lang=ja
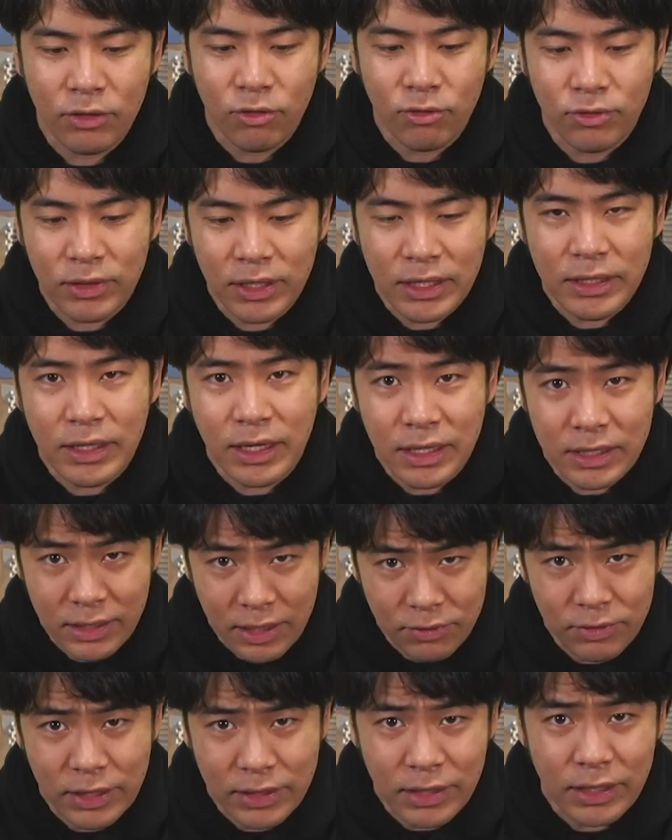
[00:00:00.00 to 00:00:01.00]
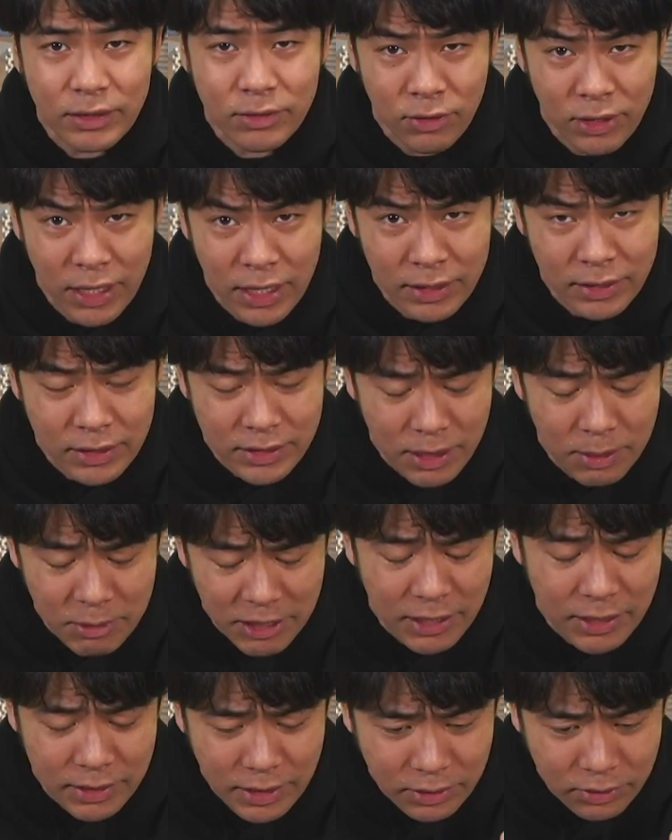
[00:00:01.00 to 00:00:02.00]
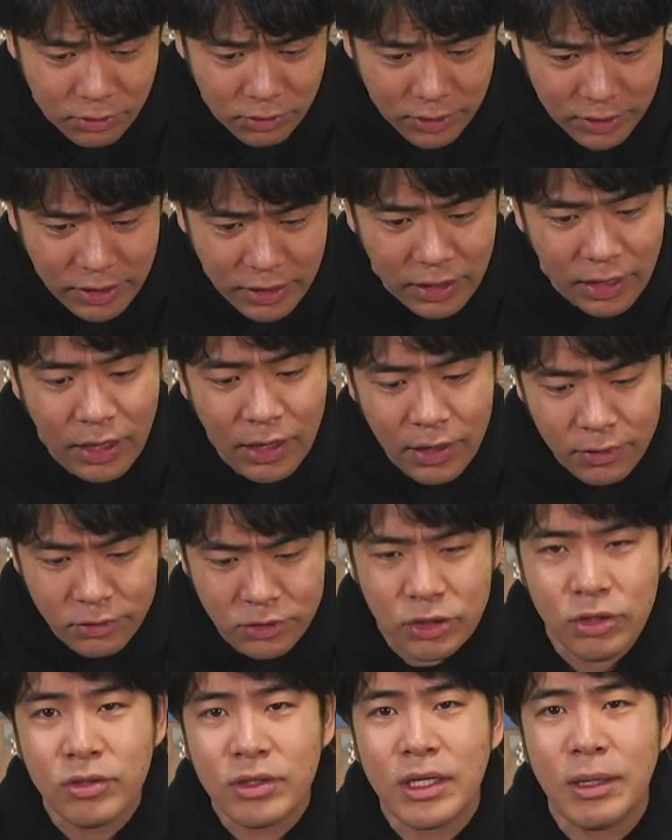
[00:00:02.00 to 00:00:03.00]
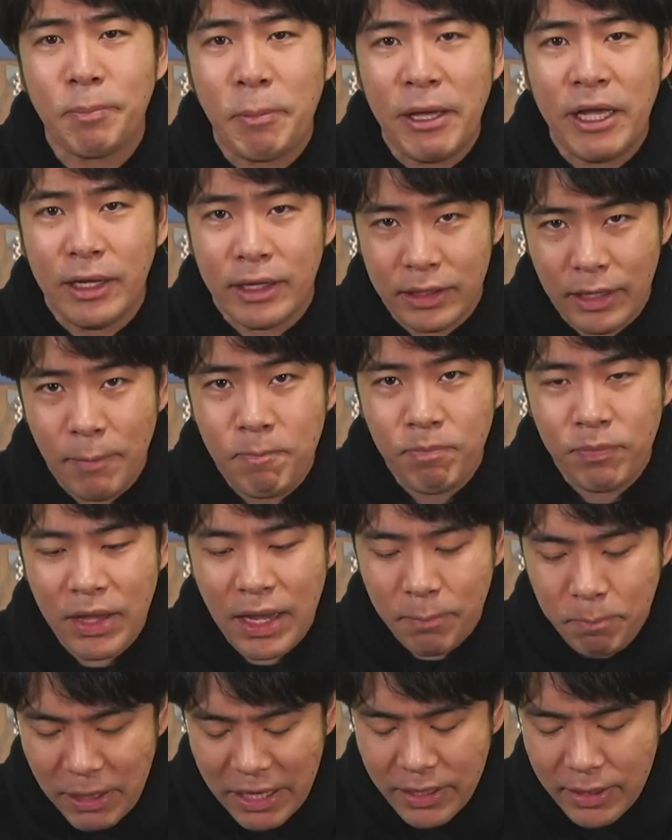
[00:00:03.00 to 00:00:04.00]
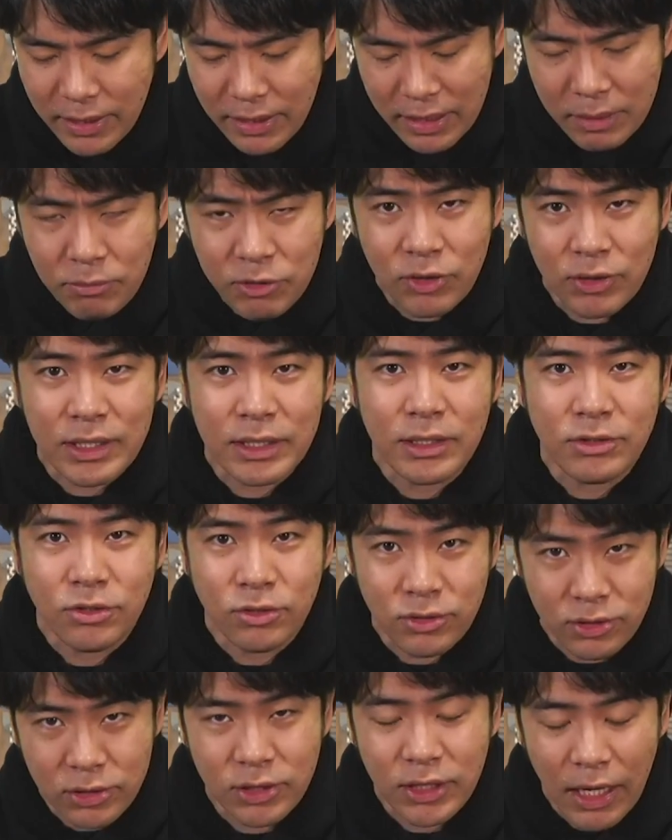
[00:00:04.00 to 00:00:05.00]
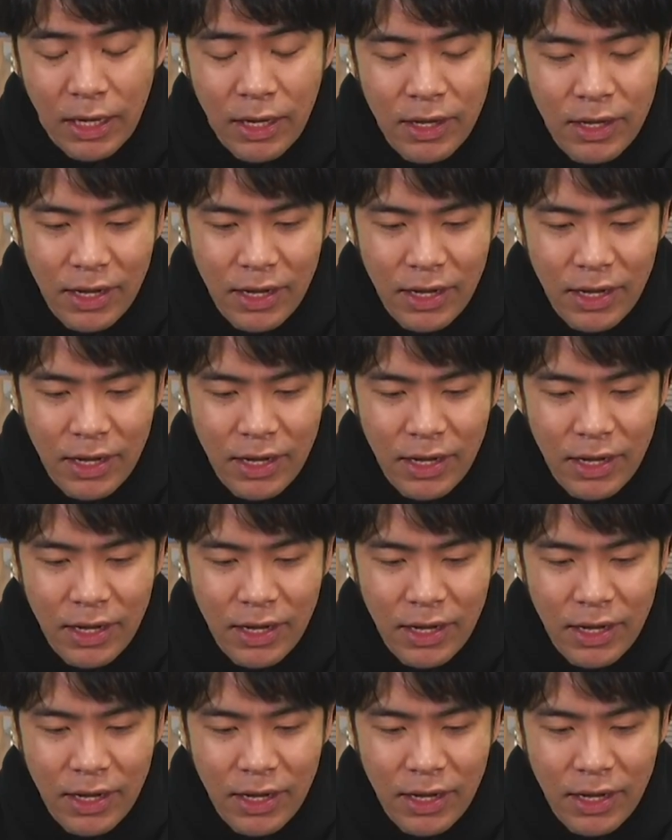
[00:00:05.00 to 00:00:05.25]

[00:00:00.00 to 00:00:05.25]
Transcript: ホグライダーが手札にないとき、相手に攻め手がないときに後ろからペッカで、ペッカラムの形を作った。